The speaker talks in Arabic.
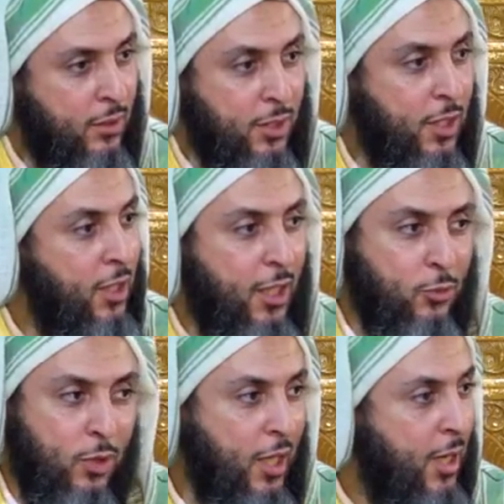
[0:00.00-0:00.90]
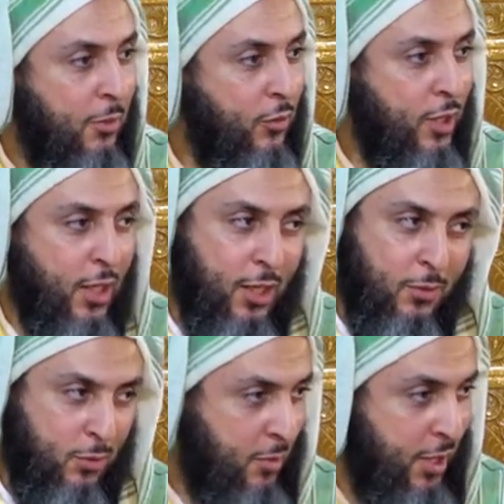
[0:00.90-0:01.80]
تجليات الكرم في
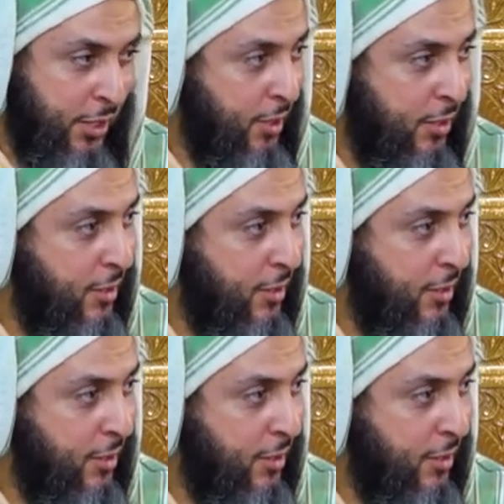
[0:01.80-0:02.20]
الكريم سبحانه